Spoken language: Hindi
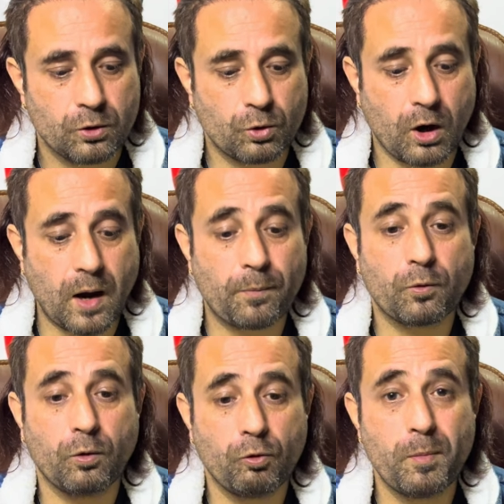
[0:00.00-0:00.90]
तो
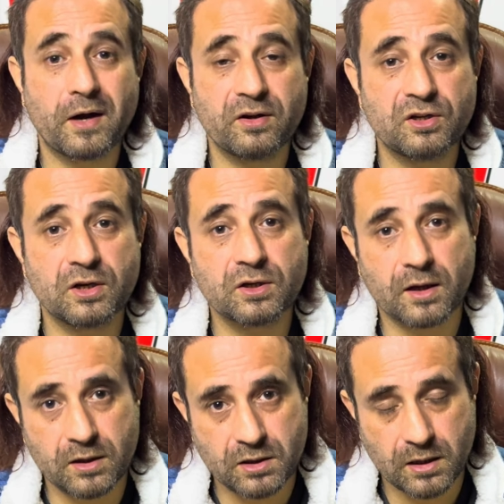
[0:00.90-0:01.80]
आपको बैटरी चेंज
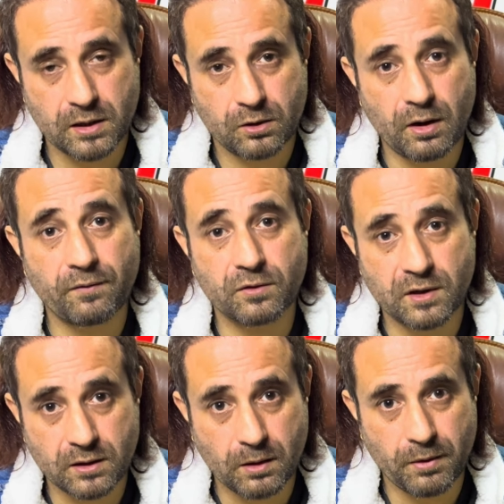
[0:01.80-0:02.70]
करनी चाहिए यू हैव टू
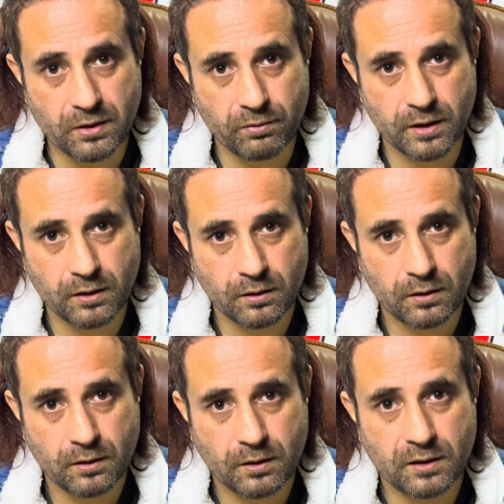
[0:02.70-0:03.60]
चेंज द बैटरी
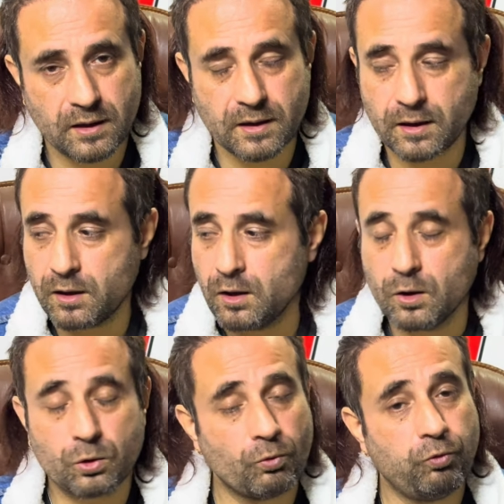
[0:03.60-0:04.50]
ठीक है
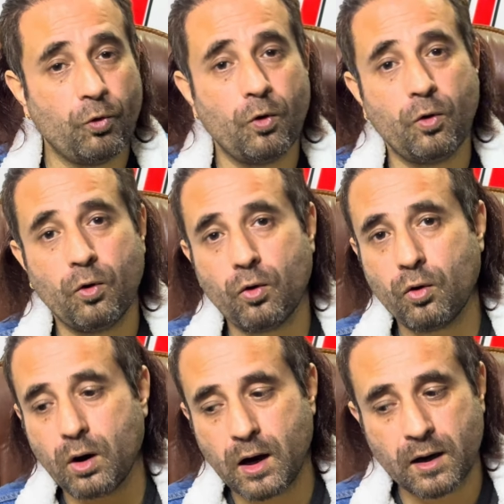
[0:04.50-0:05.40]
तो वो
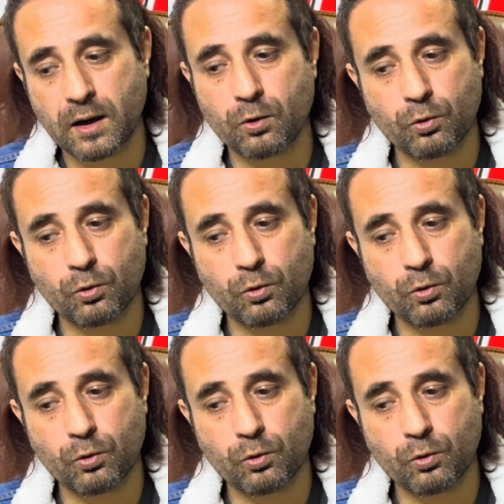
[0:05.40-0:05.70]
अगर